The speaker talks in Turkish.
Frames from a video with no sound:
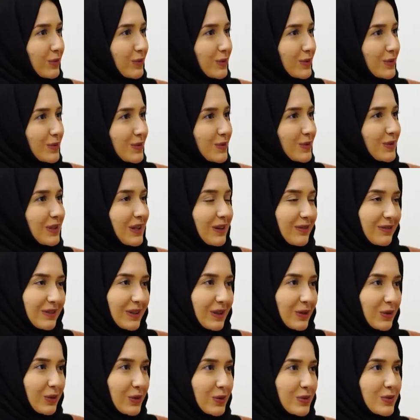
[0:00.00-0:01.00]
olsun,
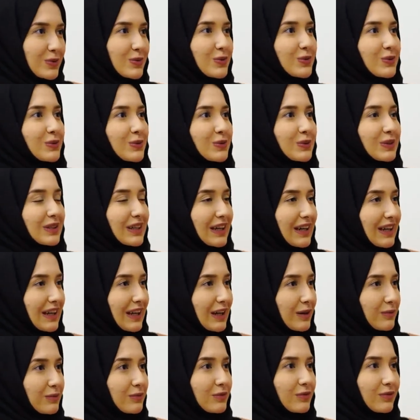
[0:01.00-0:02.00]
defter olsun,
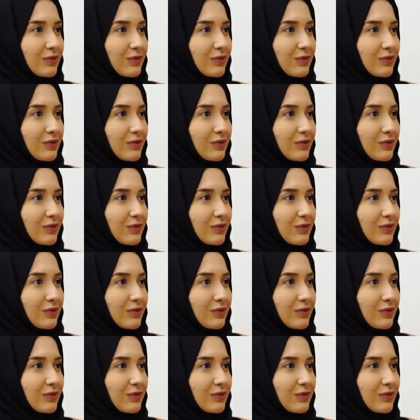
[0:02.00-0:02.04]
kalem,